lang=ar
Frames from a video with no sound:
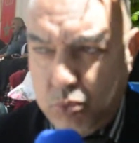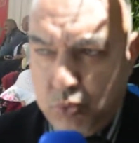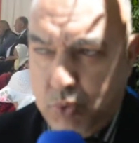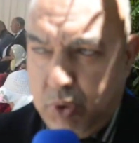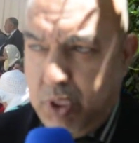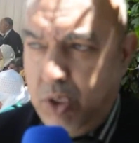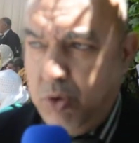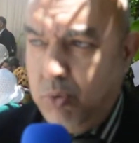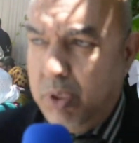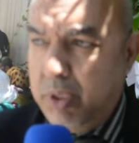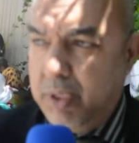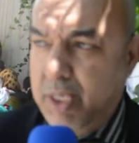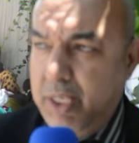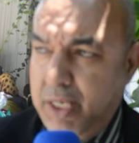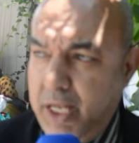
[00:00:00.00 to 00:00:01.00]

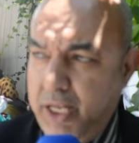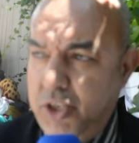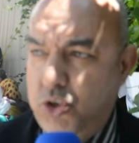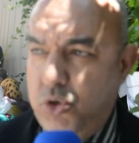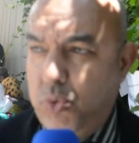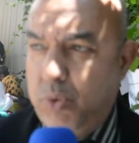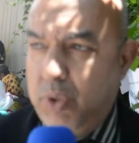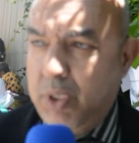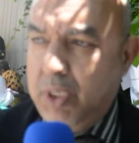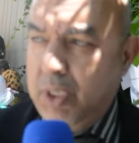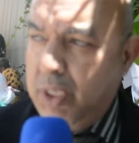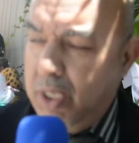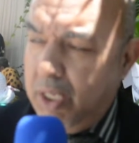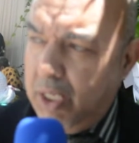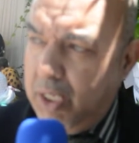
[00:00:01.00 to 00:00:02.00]
ونحن نعيش
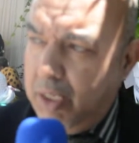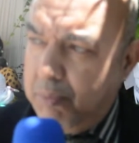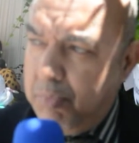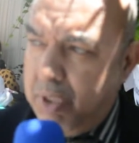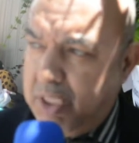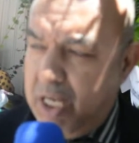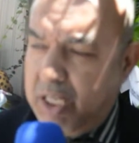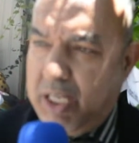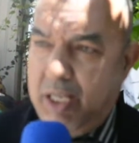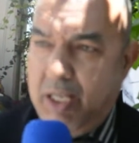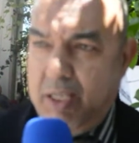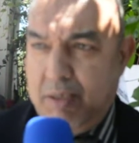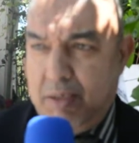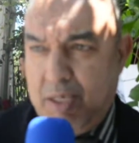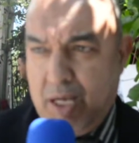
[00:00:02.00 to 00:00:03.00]

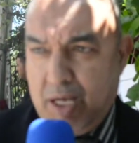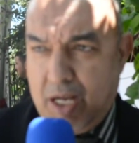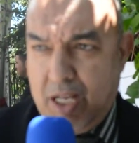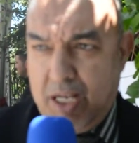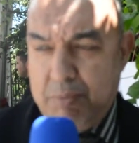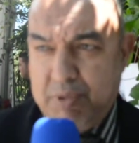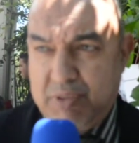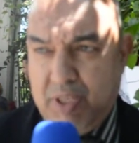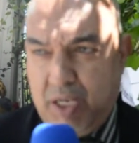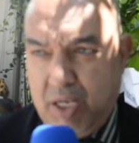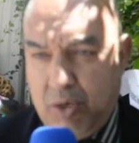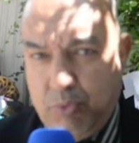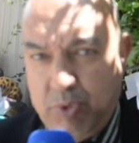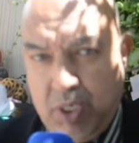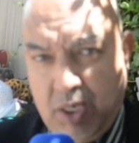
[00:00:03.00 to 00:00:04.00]
المشاكل الاقاليم
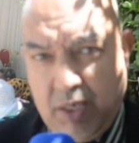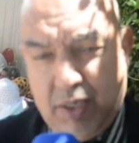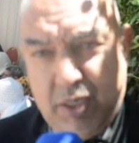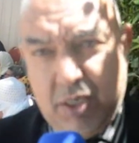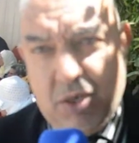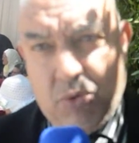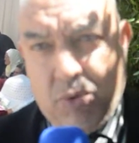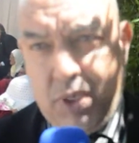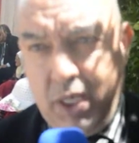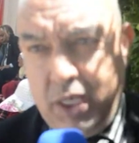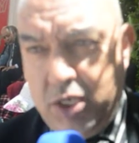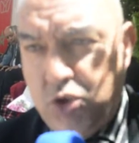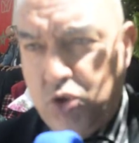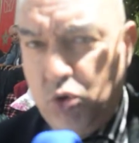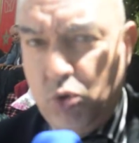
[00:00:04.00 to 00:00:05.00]
الصحراويه
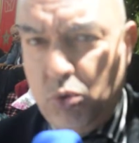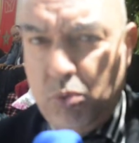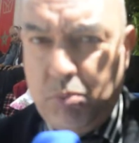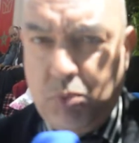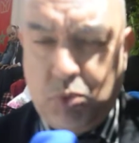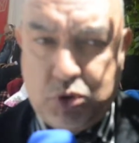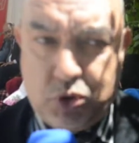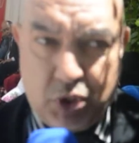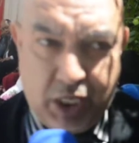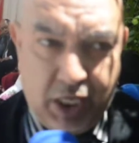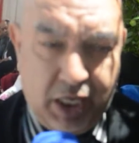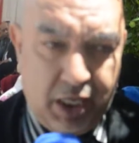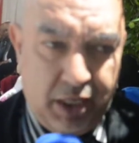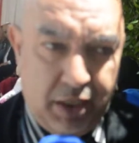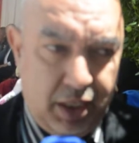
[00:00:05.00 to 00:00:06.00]
ونعيش مشكل
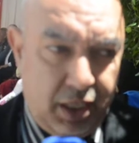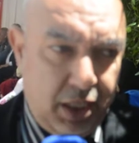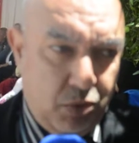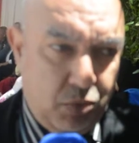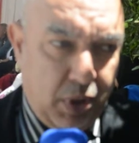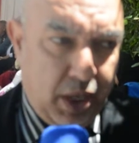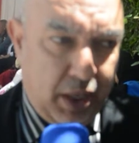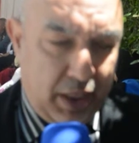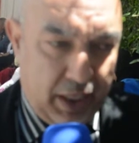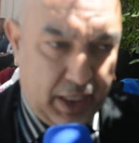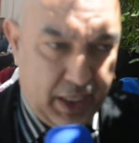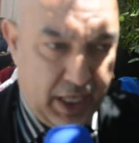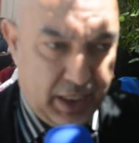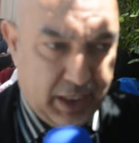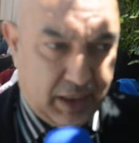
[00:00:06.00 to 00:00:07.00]
اللي هو
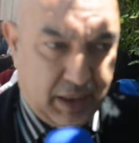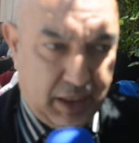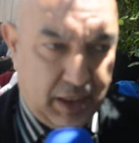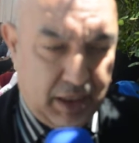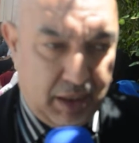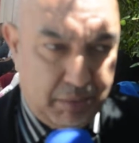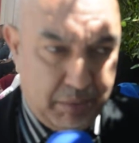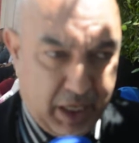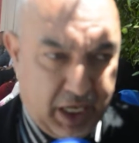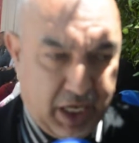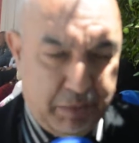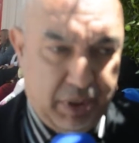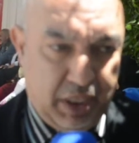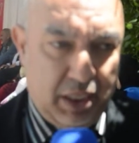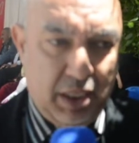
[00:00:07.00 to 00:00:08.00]
الحدث
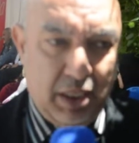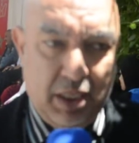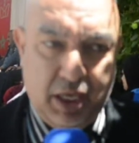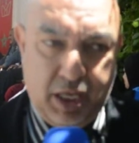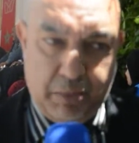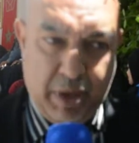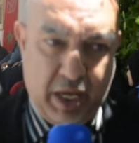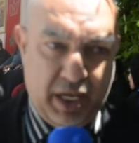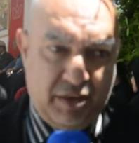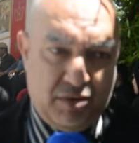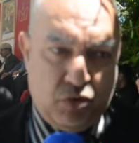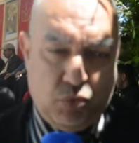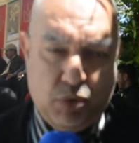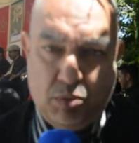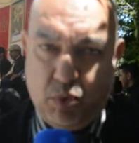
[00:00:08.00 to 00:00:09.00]
المغربي
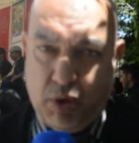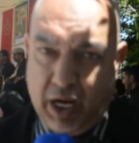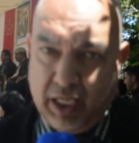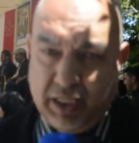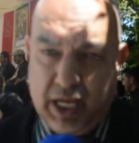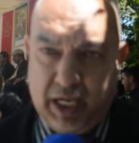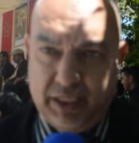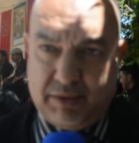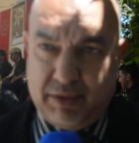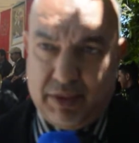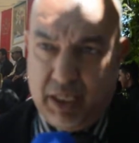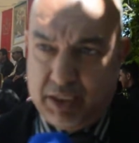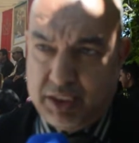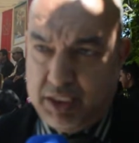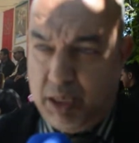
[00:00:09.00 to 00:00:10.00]
البارز هو مقاطعه
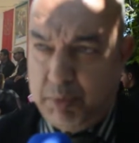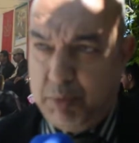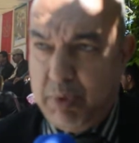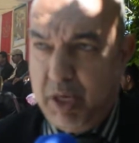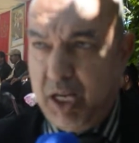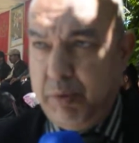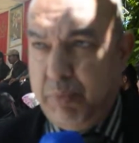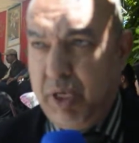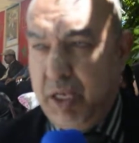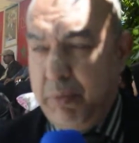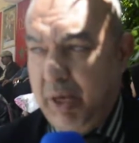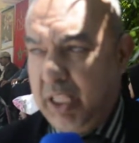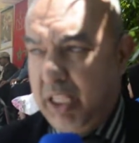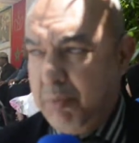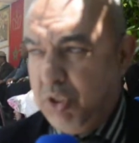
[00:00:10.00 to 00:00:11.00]
الشعب المغربي
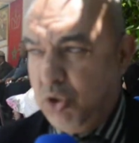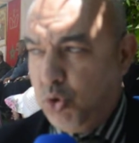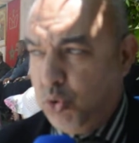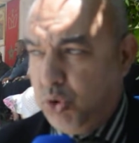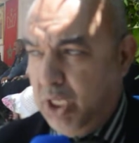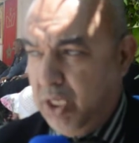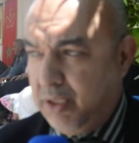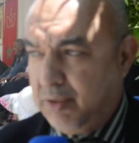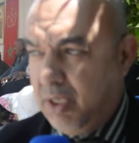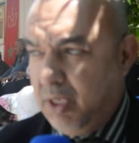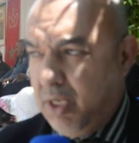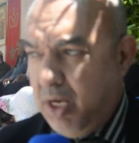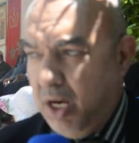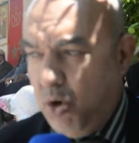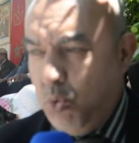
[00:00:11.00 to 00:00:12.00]
لبعض المنطقة منتوجات
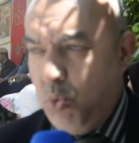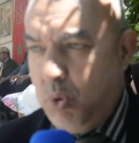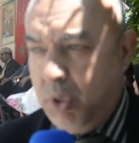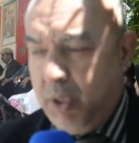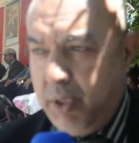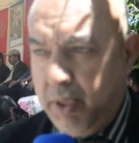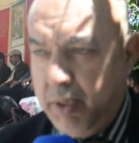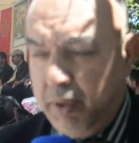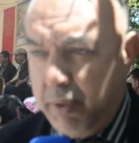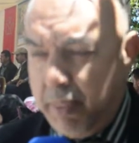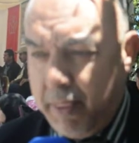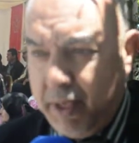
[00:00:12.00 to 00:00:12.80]
او آه،